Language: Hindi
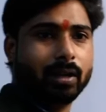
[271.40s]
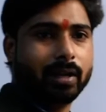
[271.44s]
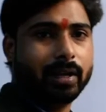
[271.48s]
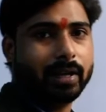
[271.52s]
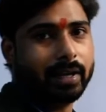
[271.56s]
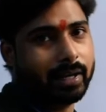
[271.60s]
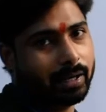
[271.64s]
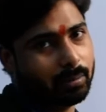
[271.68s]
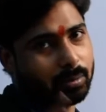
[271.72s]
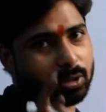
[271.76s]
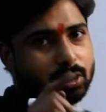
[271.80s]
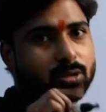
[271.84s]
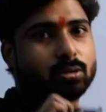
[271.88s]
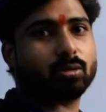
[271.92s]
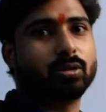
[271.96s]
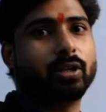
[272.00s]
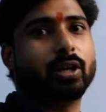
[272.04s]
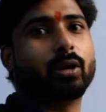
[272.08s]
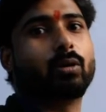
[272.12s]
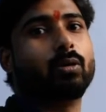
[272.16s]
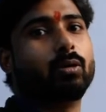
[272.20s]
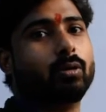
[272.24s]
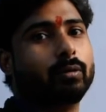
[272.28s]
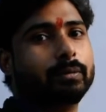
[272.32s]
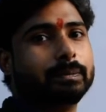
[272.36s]
ये बच्चों
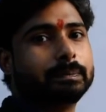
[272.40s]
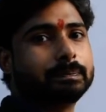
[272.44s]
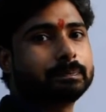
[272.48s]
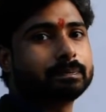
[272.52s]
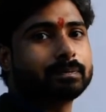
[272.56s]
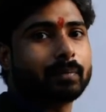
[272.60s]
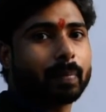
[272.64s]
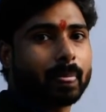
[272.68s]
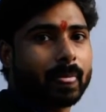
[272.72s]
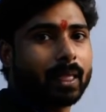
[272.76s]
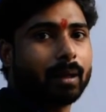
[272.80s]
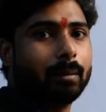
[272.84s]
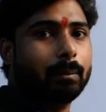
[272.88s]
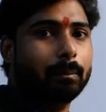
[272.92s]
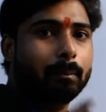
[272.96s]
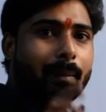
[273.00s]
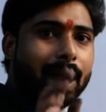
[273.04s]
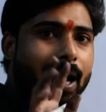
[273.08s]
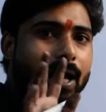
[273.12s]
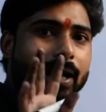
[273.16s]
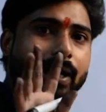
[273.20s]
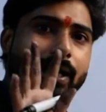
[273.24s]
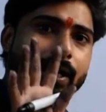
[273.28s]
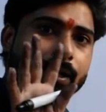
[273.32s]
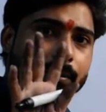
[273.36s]
देखो
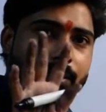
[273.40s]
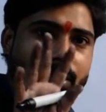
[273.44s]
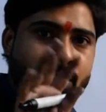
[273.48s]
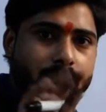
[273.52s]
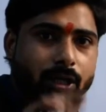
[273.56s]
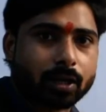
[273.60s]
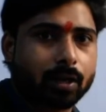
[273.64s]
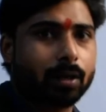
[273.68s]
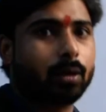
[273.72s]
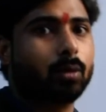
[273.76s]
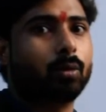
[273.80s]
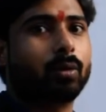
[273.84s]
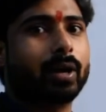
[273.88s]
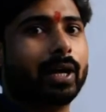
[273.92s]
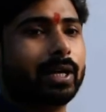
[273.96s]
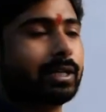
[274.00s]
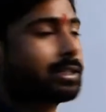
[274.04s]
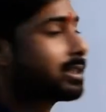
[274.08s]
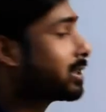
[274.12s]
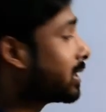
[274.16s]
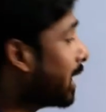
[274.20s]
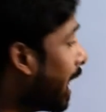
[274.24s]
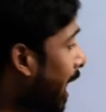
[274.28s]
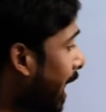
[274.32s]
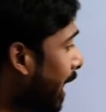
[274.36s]
मार्केट में छह लोग हैं
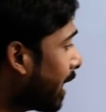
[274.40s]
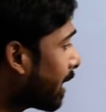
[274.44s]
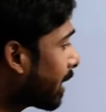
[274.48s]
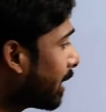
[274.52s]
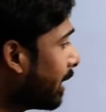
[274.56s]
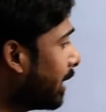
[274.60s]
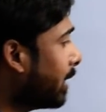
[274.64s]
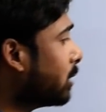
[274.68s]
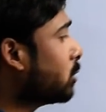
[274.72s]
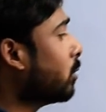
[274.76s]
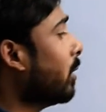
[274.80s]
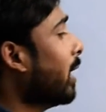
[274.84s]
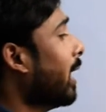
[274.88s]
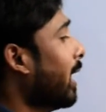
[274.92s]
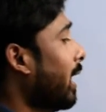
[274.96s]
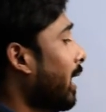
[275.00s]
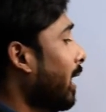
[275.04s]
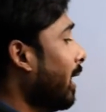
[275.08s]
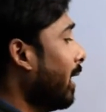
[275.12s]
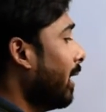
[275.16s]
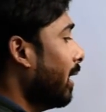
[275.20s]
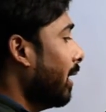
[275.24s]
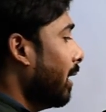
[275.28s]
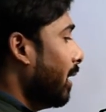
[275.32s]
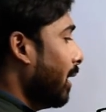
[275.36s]
चार ने जो है
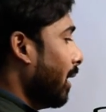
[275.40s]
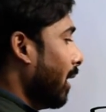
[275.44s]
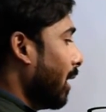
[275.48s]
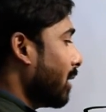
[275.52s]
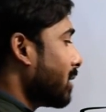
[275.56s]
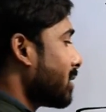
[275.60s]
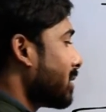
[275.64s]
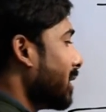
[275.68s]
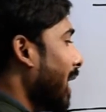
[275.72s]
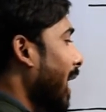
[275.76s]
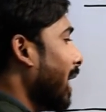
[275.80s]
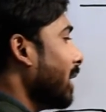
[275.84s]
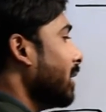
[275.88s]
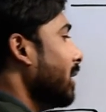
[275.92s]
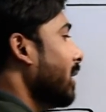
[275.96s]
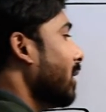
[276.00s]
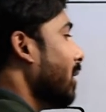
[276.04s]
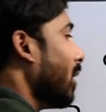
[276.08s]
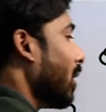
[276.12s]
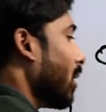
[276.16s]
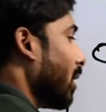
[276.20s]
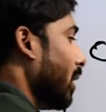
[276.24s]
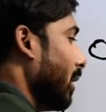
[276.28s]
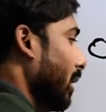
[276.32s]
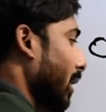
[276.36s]
शादी
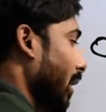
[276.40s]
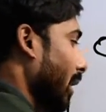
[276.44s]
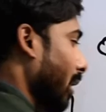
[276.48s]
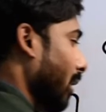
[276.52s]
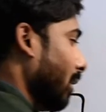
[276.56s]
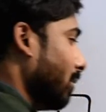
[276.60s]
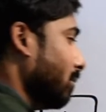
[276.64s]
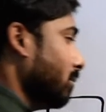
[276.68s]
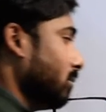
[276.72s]
कर लिया